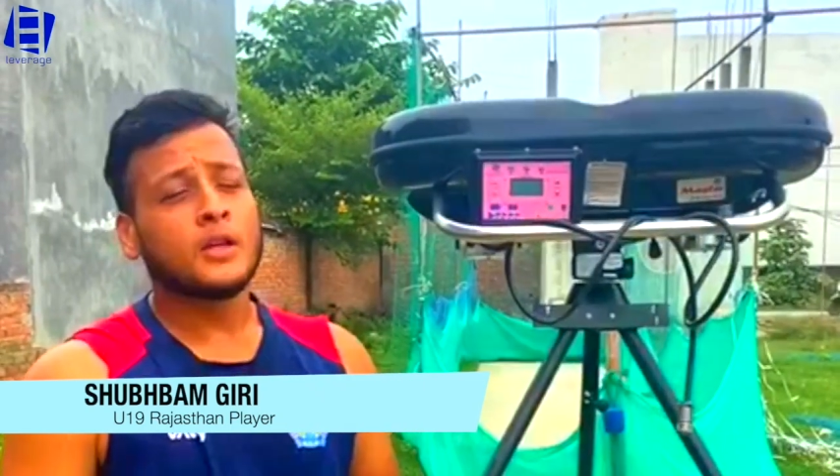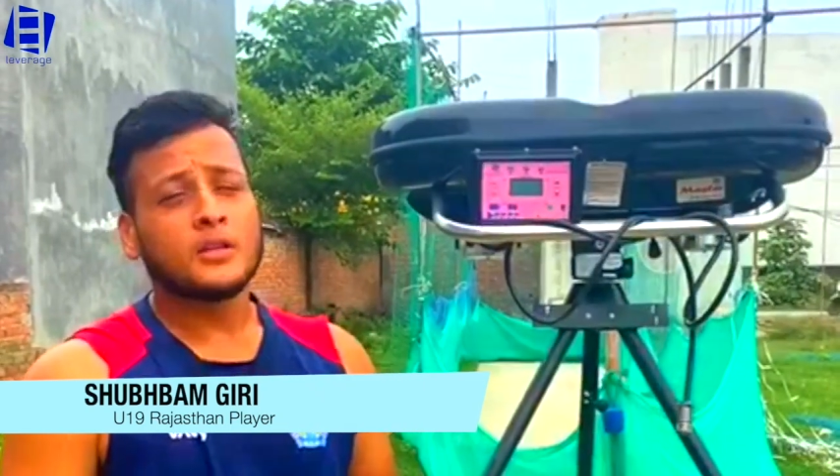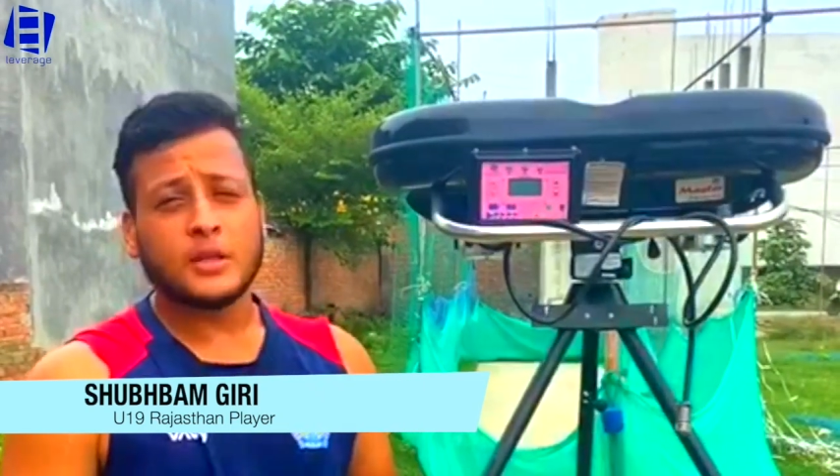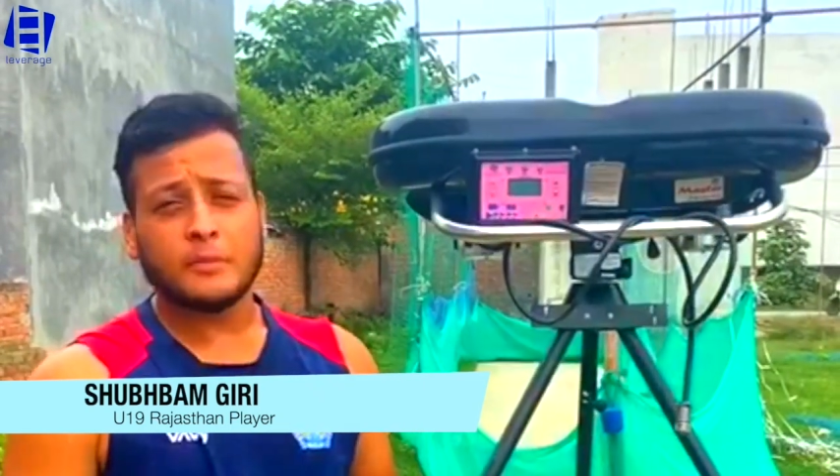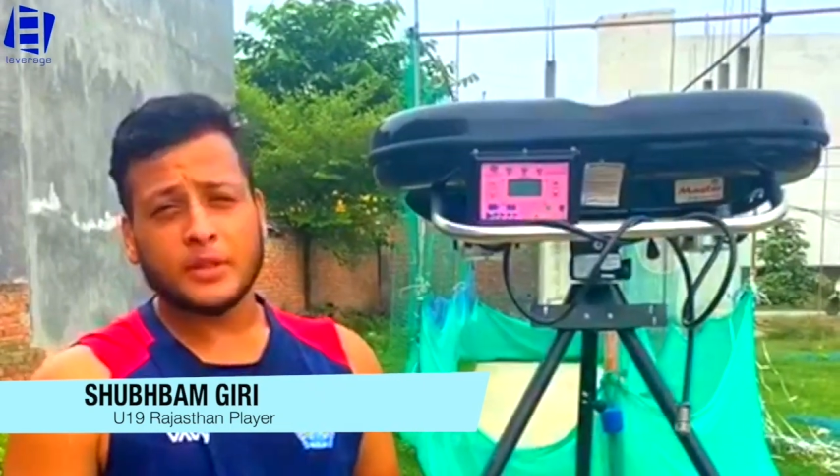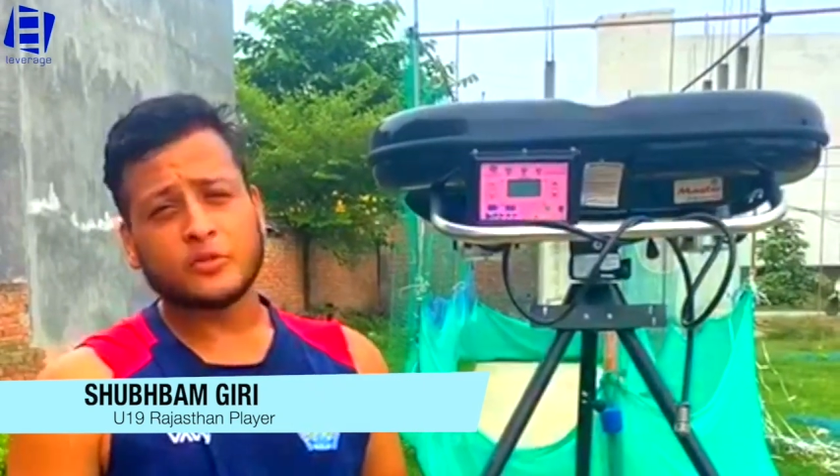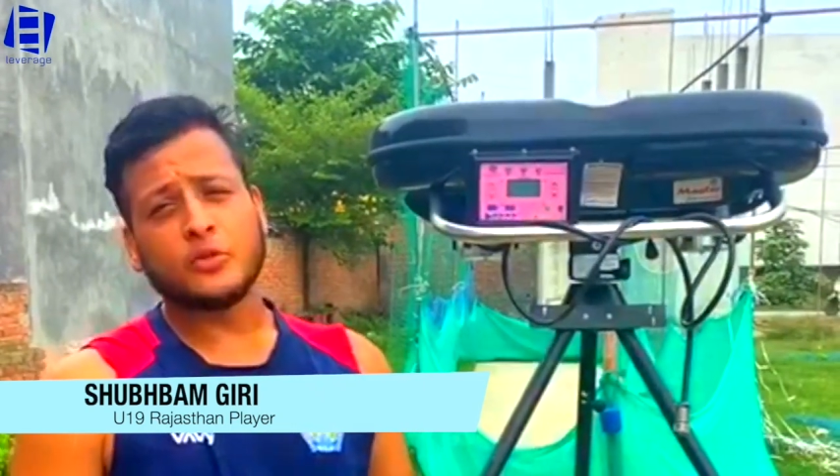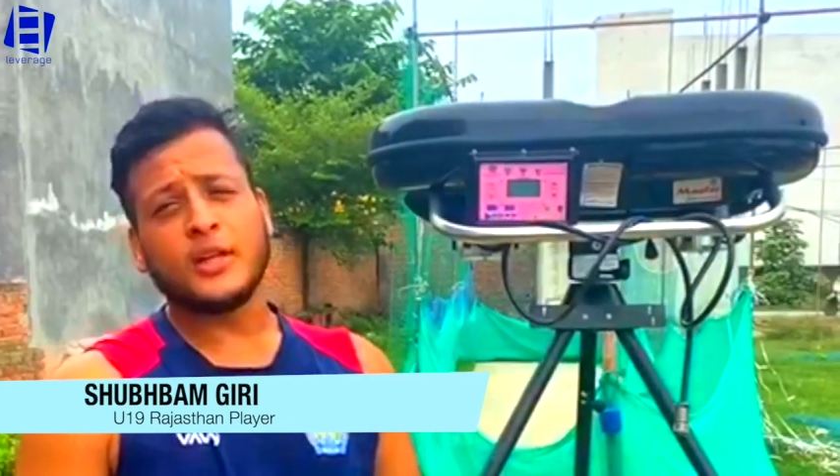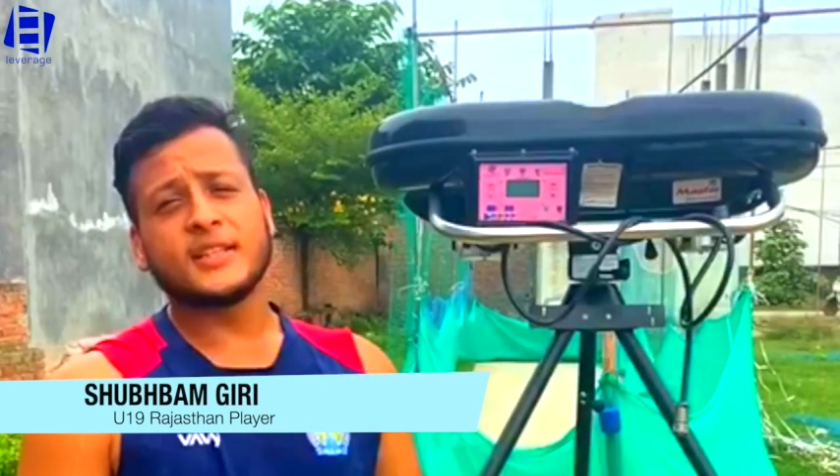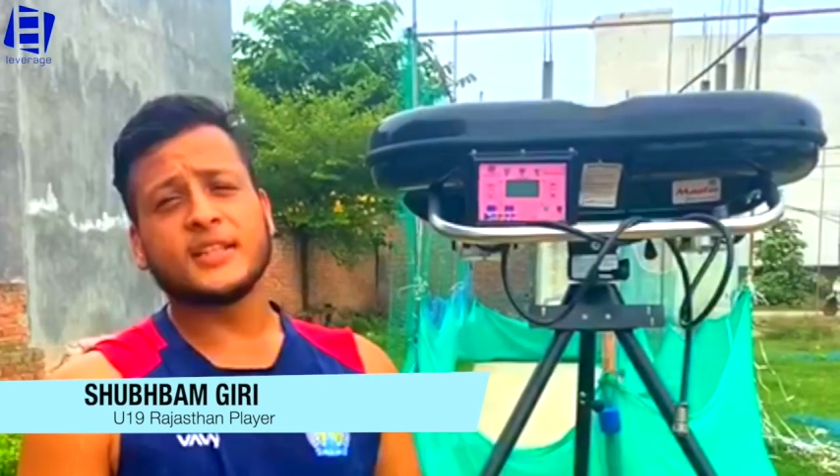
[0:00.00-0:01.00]
सब इसको
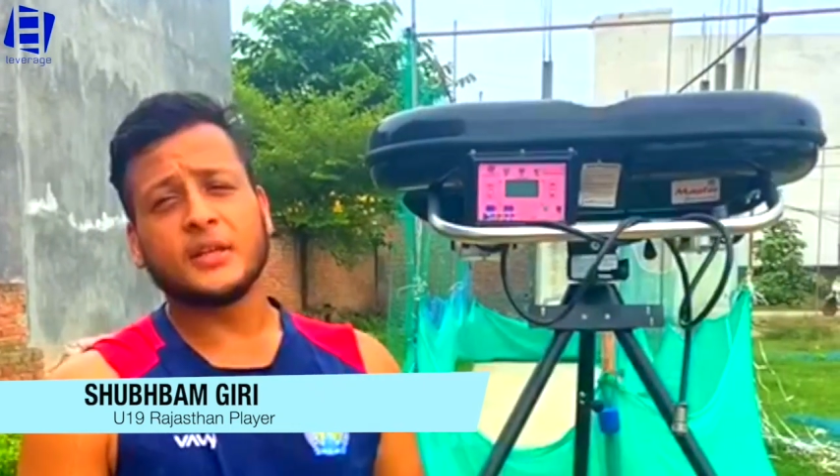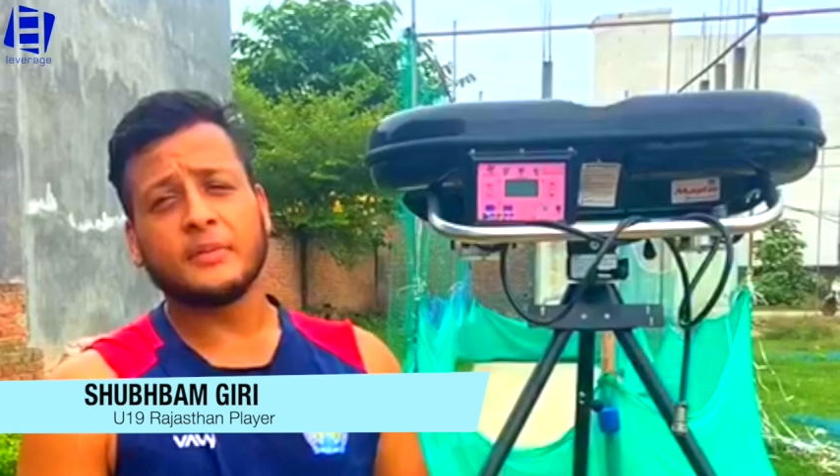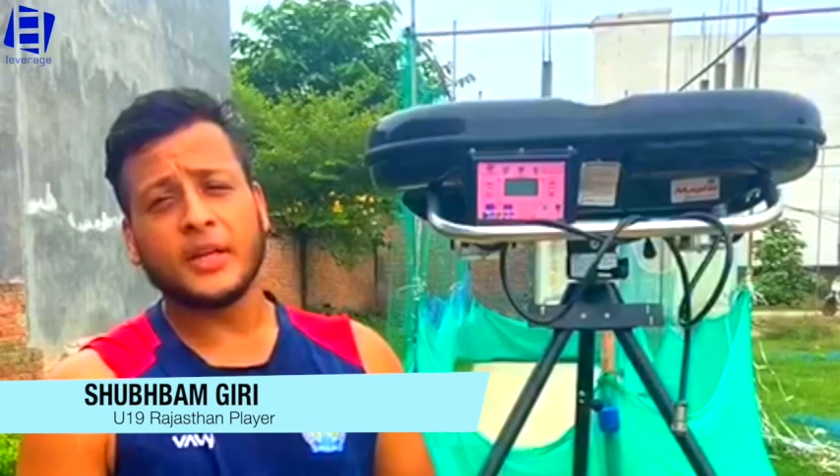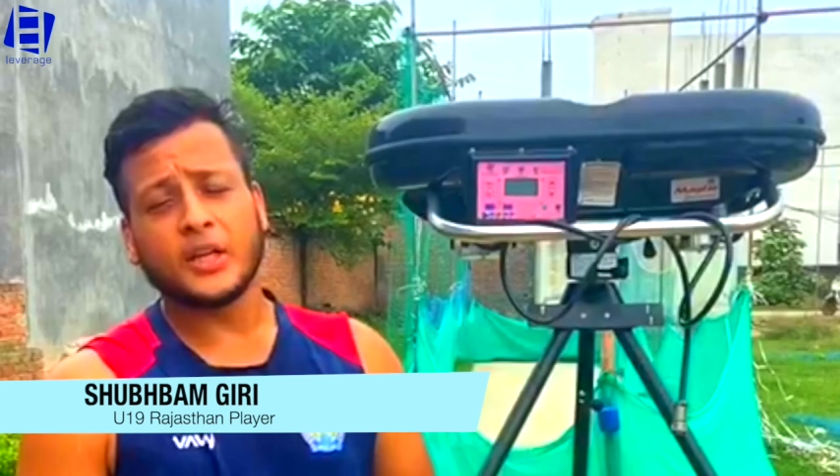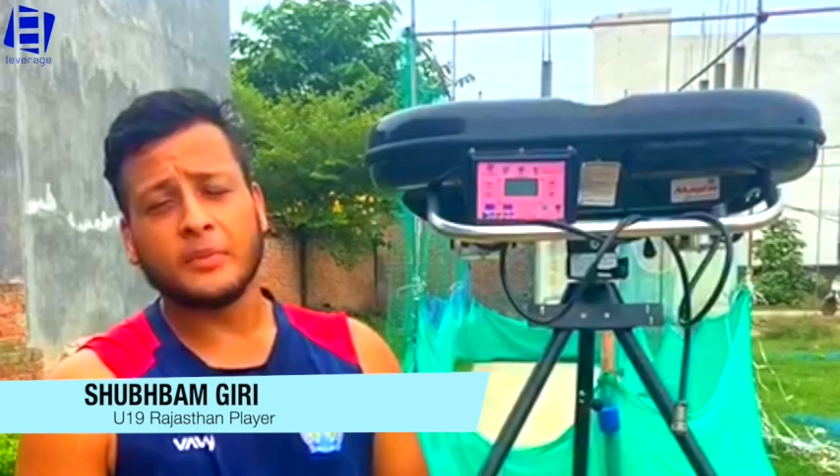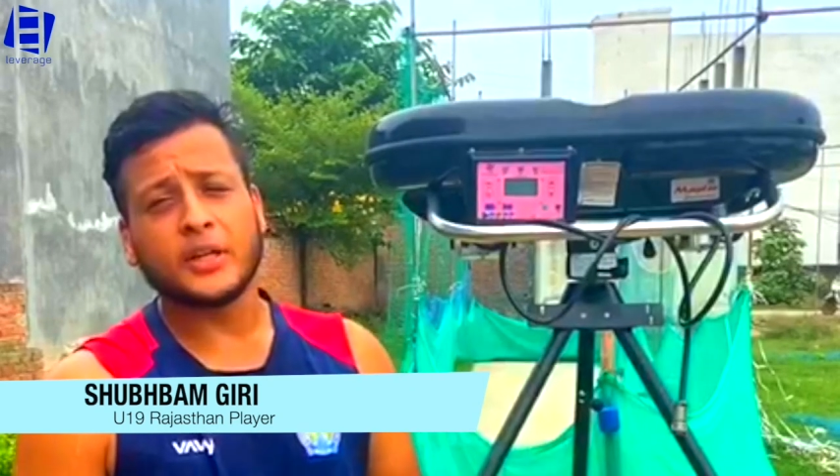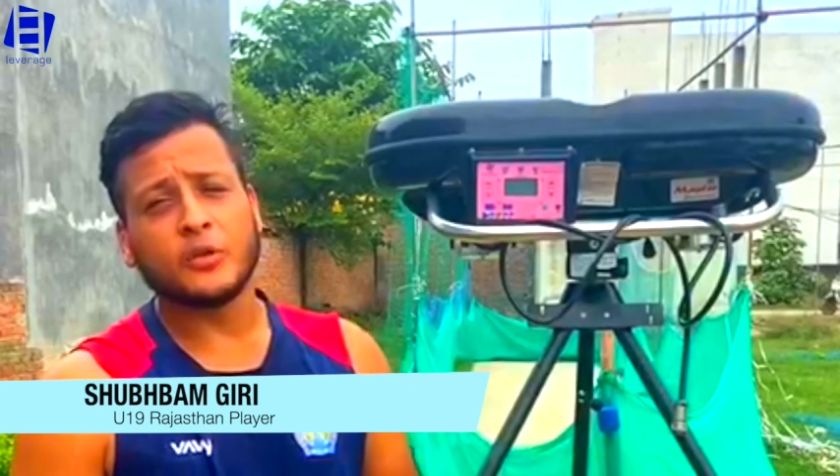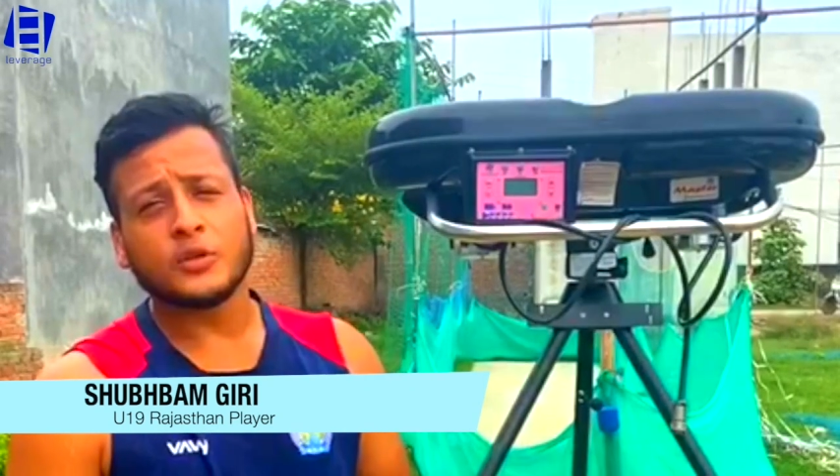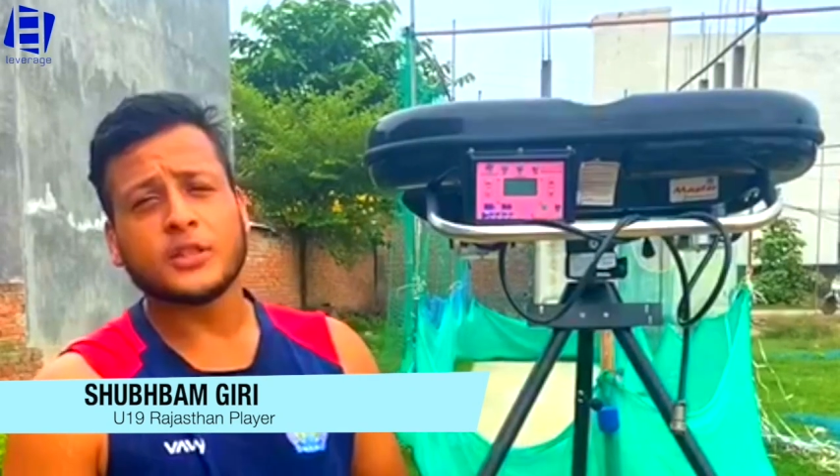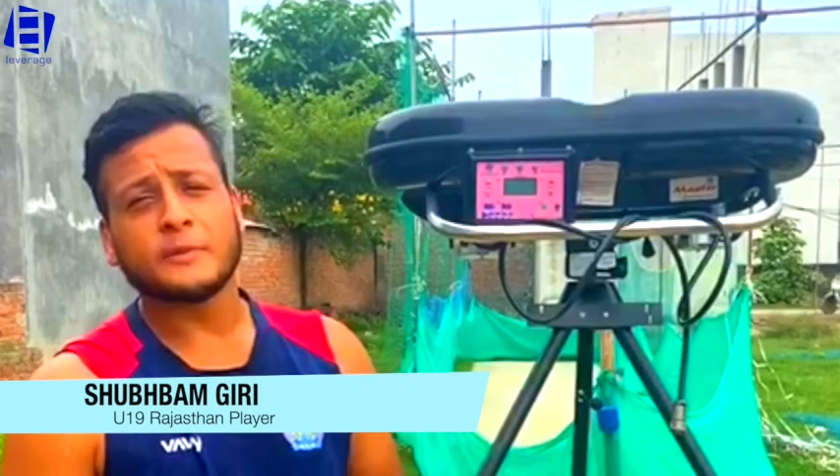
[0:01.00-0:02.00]
ले सकते हैं मैं रिकमेंड
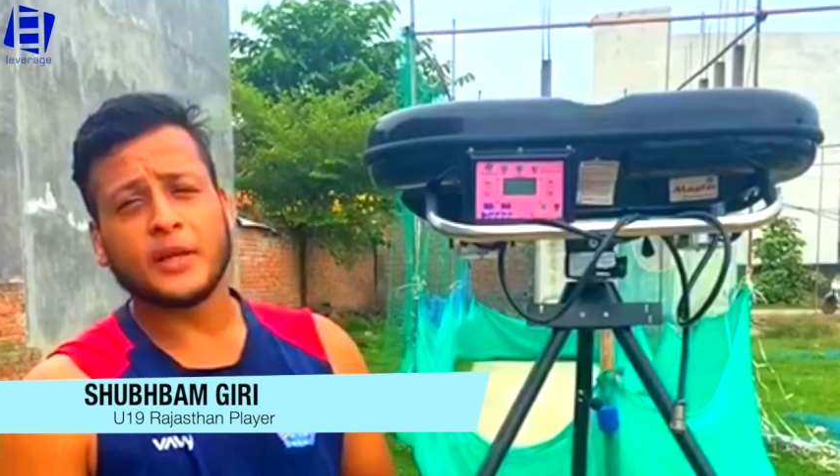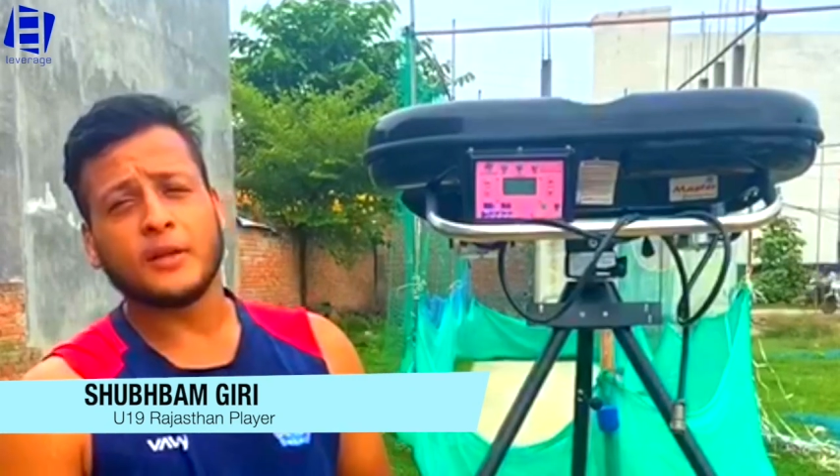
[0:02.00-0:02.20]
करूँगा सबके